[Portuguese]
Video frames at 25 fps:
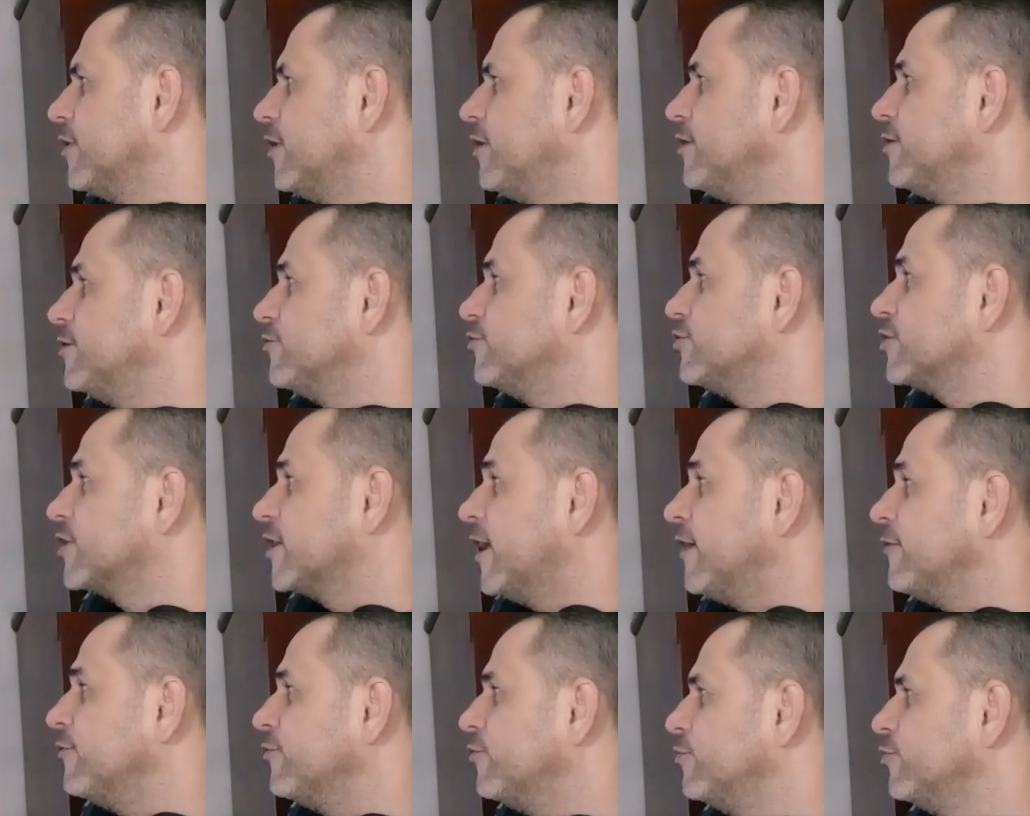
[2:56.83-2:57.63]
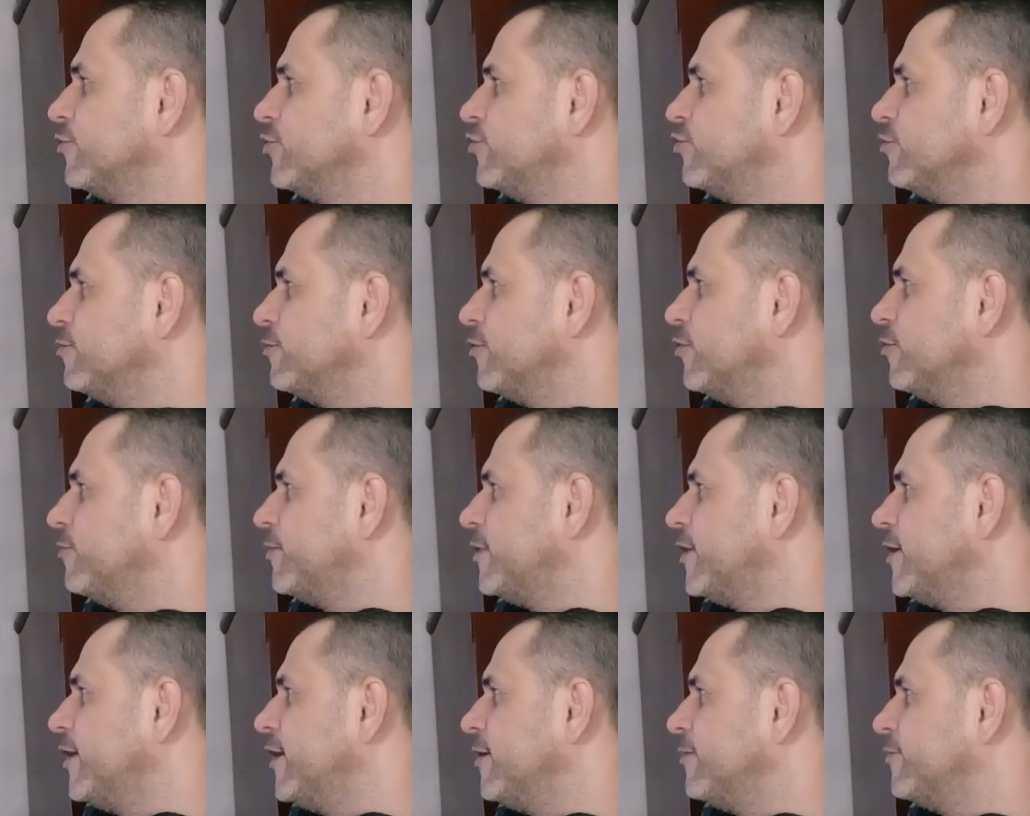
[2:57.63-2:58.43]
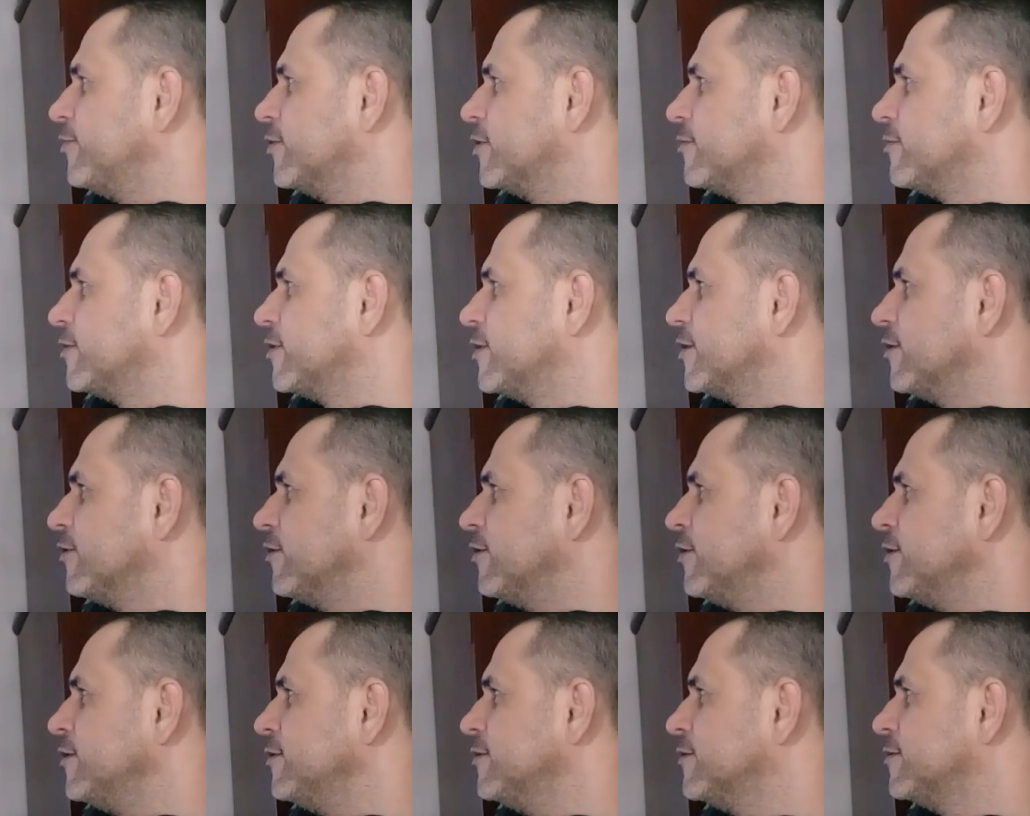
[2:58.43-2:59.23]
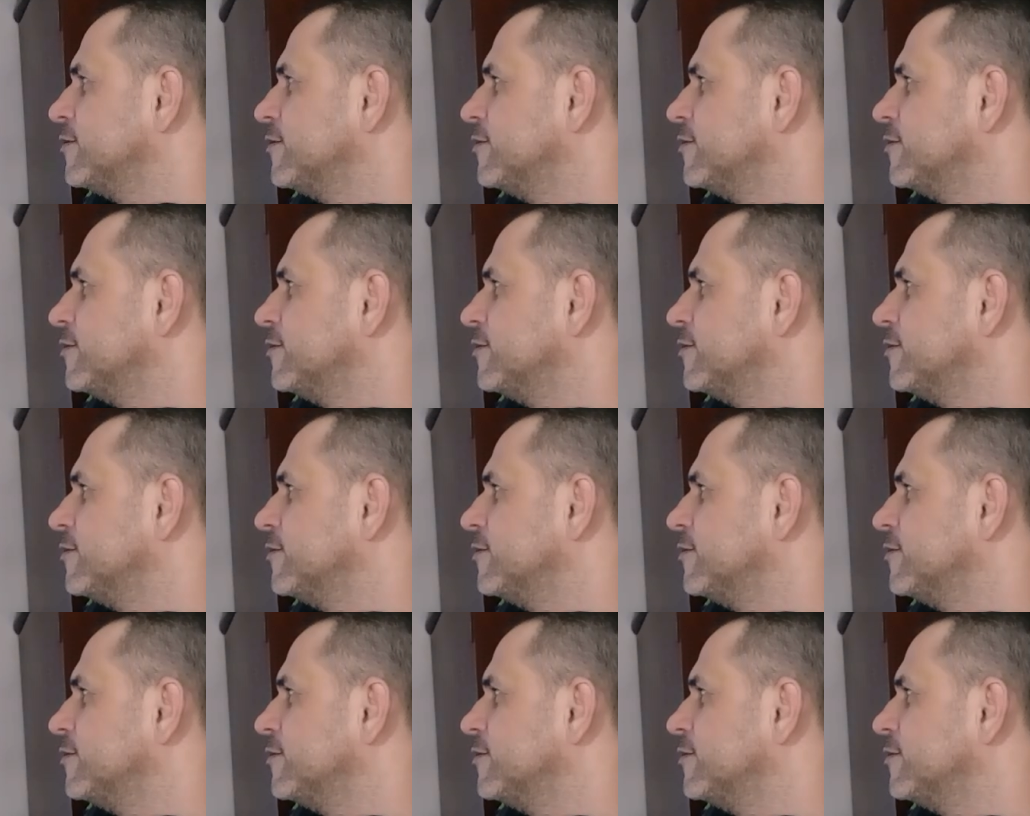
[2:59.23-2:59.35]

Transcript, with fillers: Aí tinha uns gráficos muito bons pra época, mano. Ó.